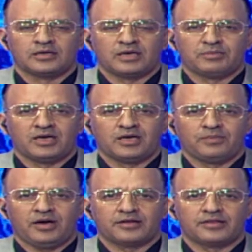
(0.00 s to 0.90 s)

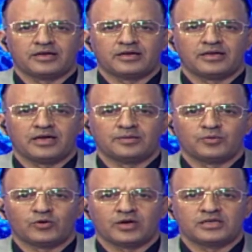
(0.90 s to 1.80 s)
كما بعث
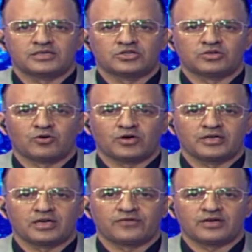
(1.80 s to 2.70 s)
نائب رئيس الجمهورية